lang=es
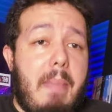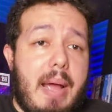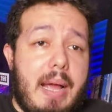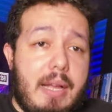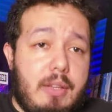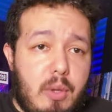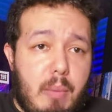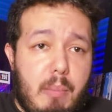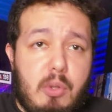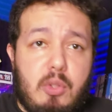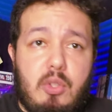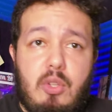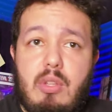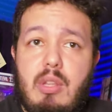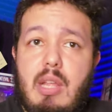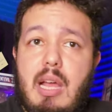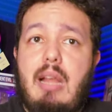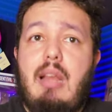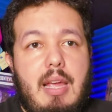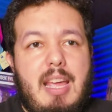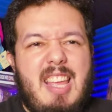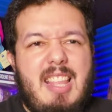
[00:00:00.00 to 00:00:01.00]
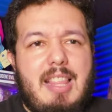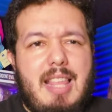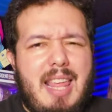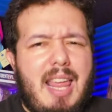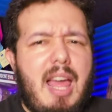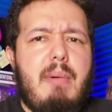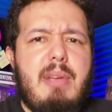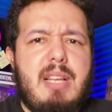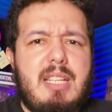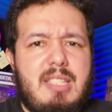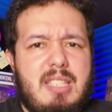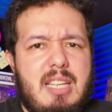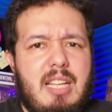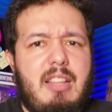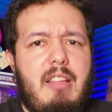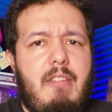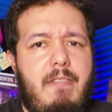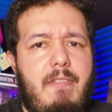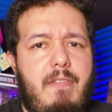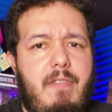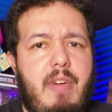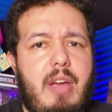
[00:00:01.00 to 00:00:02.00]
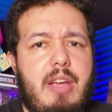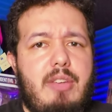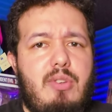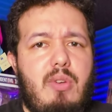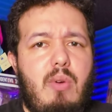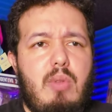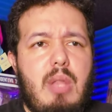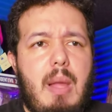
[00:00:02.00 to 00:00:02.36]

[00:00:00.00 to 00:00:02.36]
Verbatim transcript: peso emocional y te deja bien satisfecho.